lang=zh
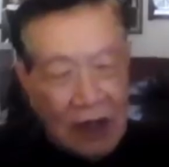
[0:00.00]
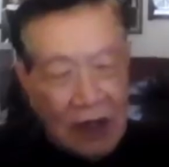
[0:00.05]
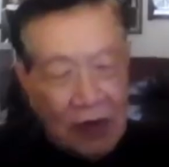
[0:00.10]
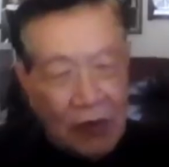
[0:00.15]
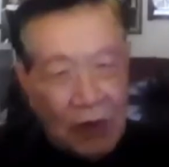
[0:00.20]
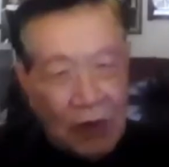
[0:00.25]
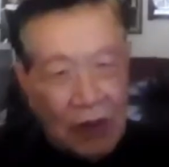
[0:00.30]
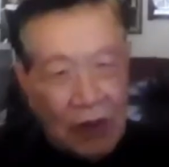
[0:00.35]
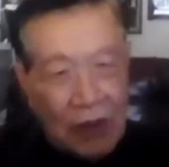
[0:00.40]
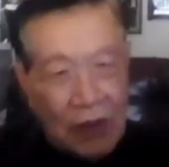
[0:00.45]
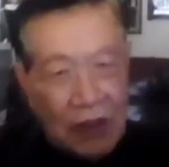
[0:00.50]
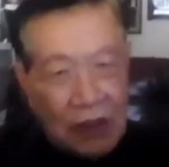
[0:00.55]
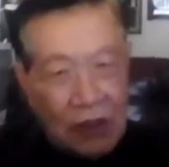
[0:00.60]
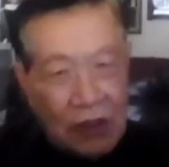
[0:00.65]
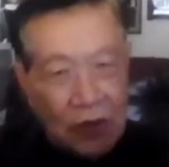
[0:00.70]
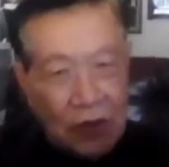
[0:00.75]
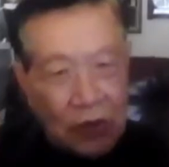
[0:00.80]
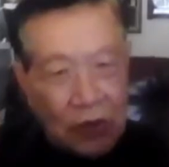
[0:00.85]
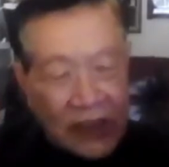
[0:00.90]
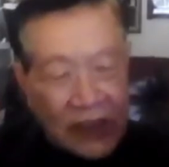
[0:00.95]
个
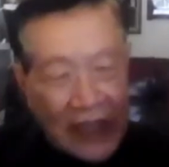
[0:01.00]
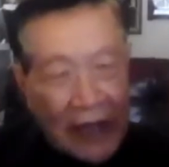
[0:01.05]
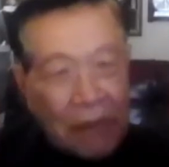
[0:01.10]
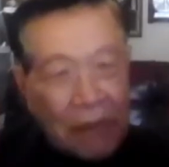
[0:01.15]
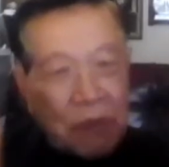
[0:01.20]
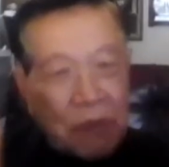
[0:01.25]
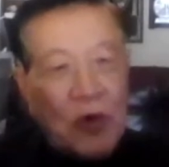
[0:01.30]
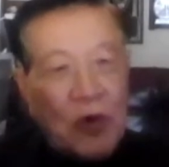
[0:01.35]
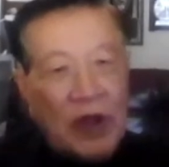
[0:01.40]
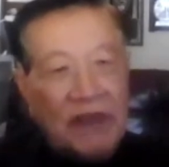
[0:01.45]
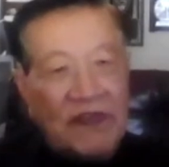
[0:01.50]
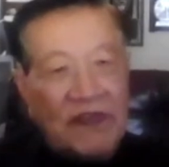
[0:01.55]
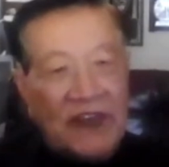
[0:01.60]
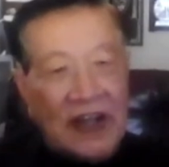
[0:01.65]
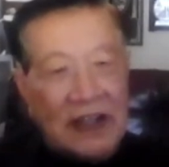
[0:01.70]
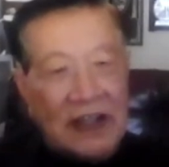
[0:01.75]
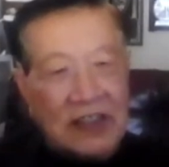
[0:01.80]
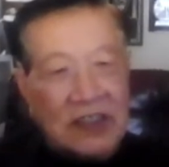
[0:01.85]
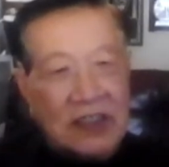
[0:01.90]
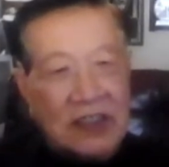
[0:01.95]
有 same
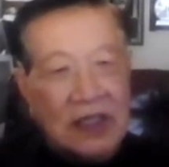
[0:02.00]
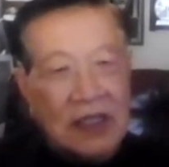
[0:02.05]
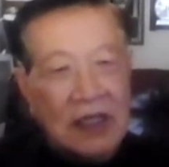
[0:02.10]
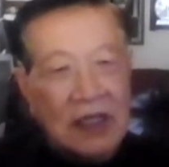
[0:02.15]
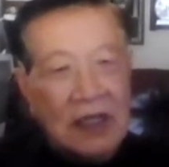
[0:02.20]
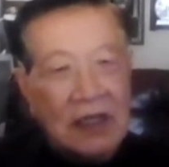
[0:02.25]
wavelength，